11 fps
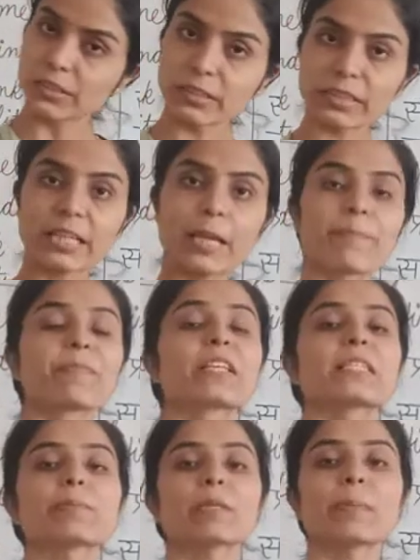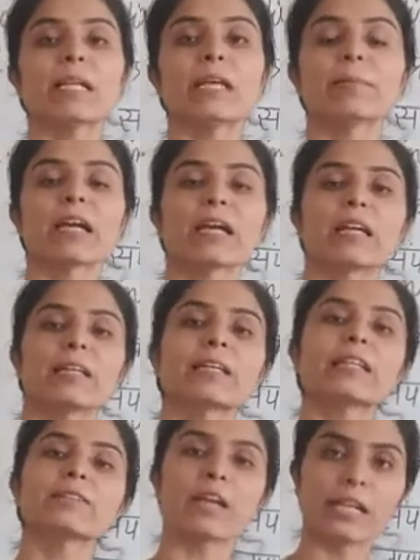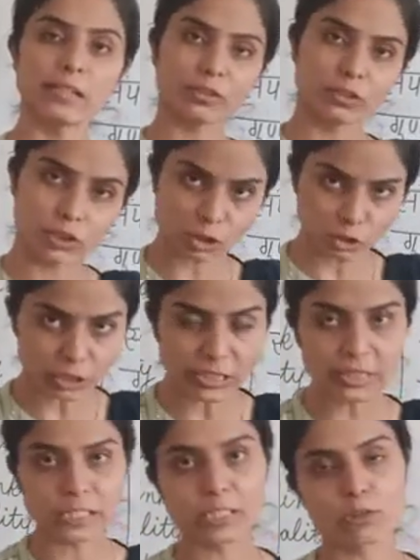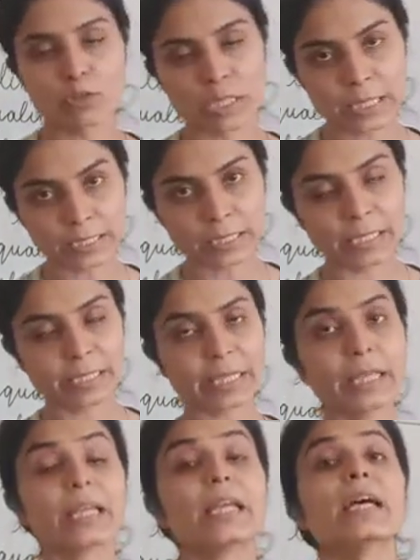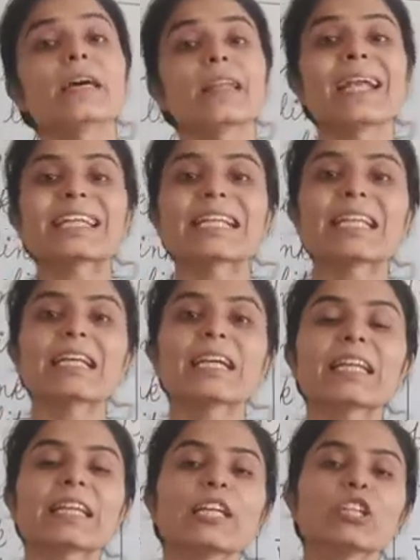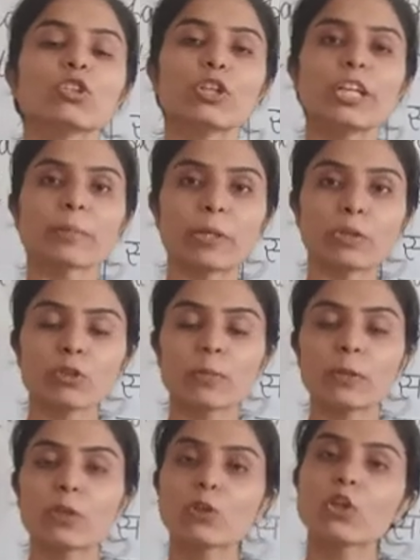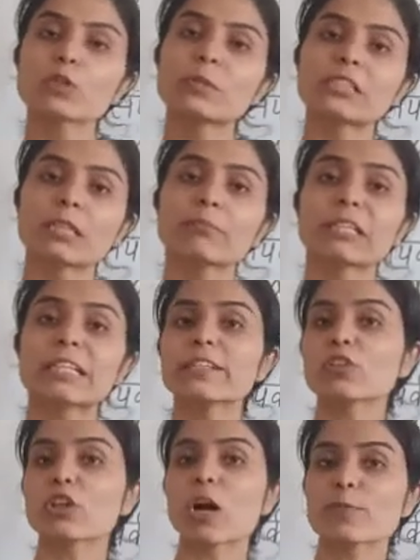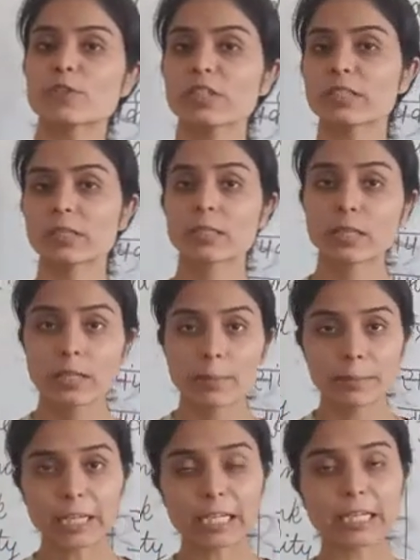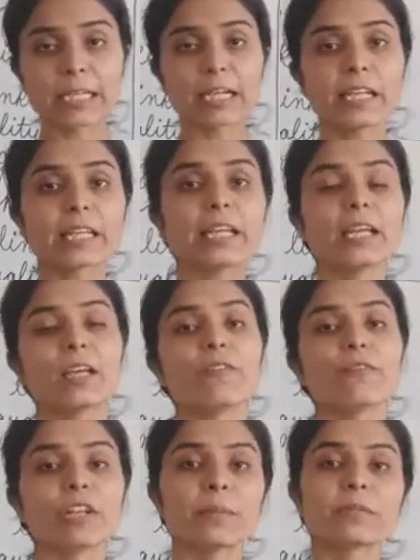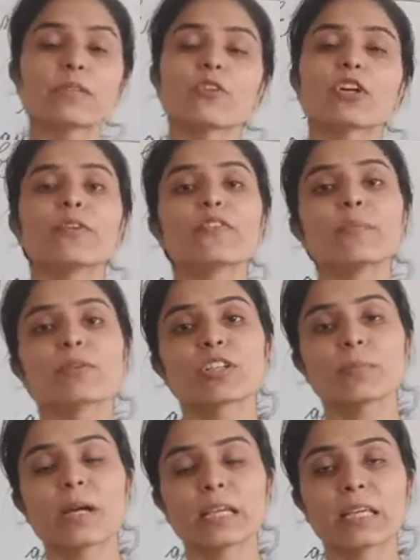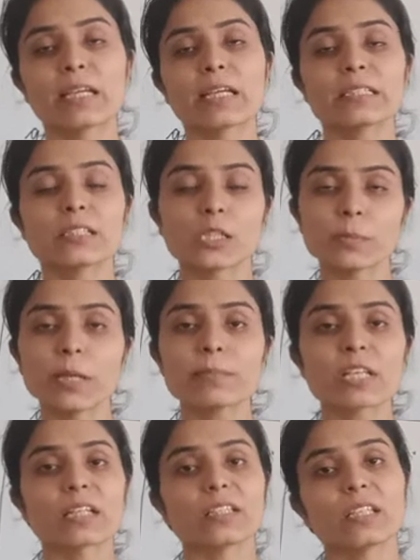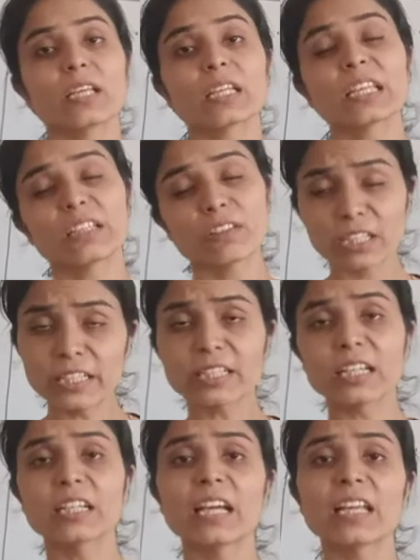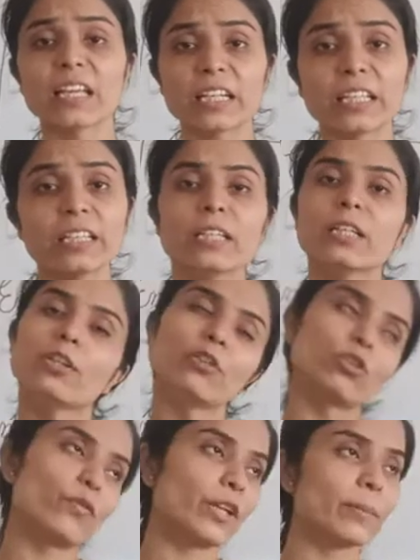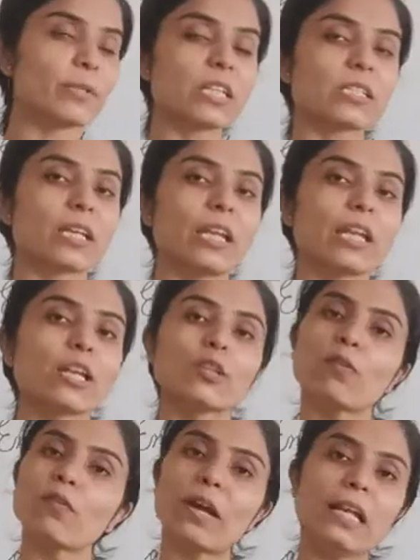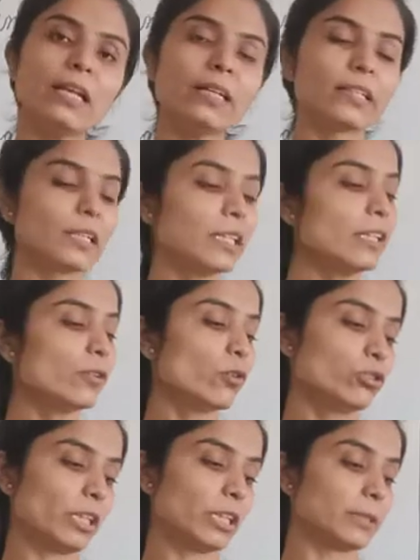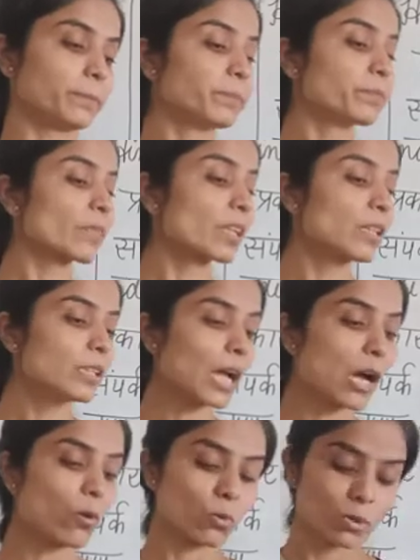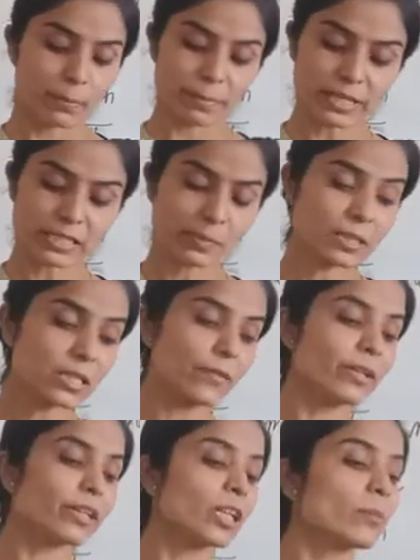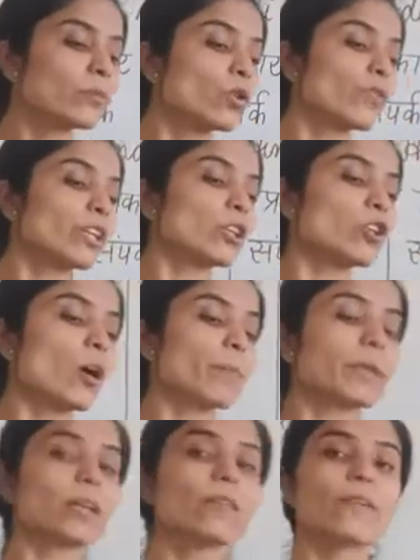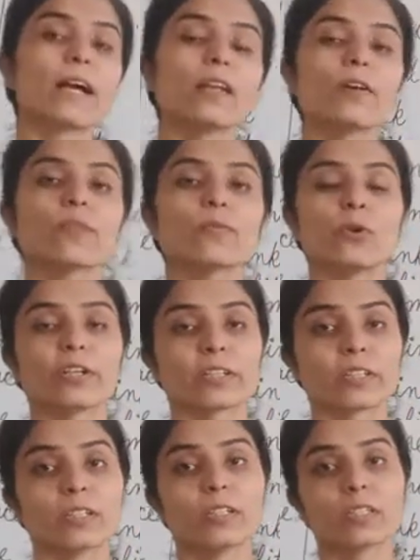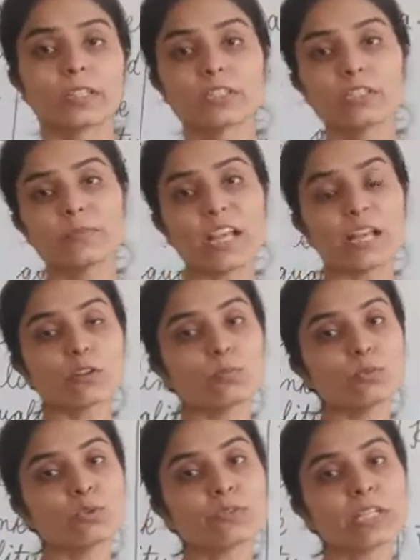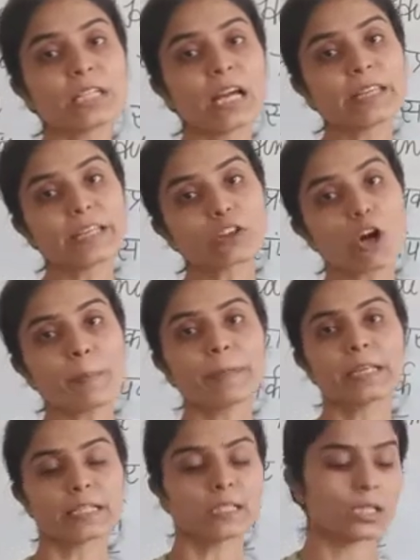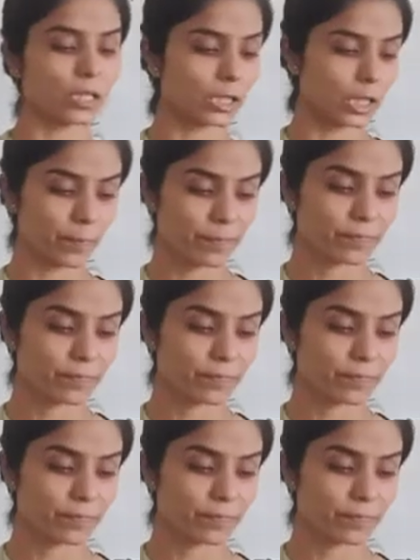ठीक है सबसे पहले हम क्या करेंगे फाइल्स जिसको डिलीट करना है उसको सेलेक्ट करेंगे राइट क्लिक करेंगे तो एक मेन्यू ओपन होगा उसमें से हम डिलीट का ऑप्शन पे क्लिक करेंगे फिर हमसे वो कंफर्मेशन मांगेगा कि सच में हम चाहते हैं डिलीट करना या नहीं तो फिर हम यस करेंगे तो वो फाइल डिलीट हो जाएगी नाउ पेज नंबर सेवेंटीन मूविंग कॉपिंग ऑफ फाइल और फोल्डर किसी फाइल को मूव करना या कॉपी कैसे करेंगे